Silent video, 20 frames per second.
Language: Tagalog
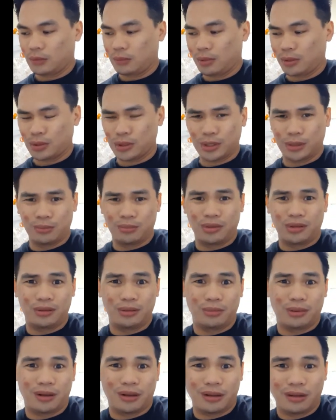Pero syempre, di
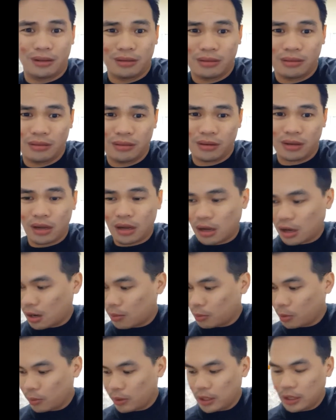ba? Kaya ka nga
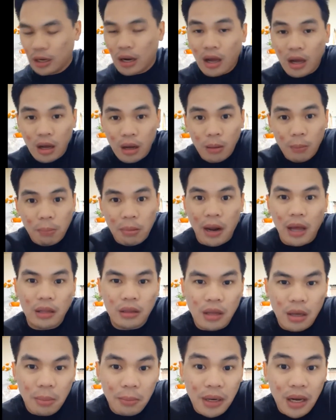bumili ng
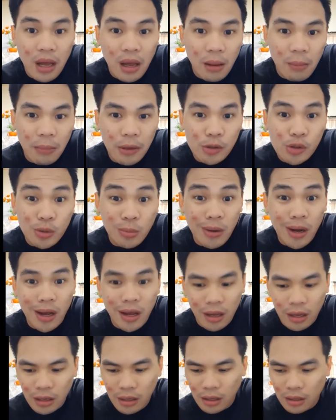product na medyo
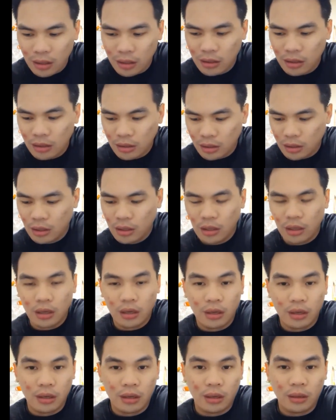mahal
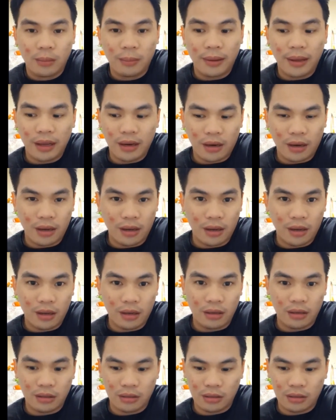para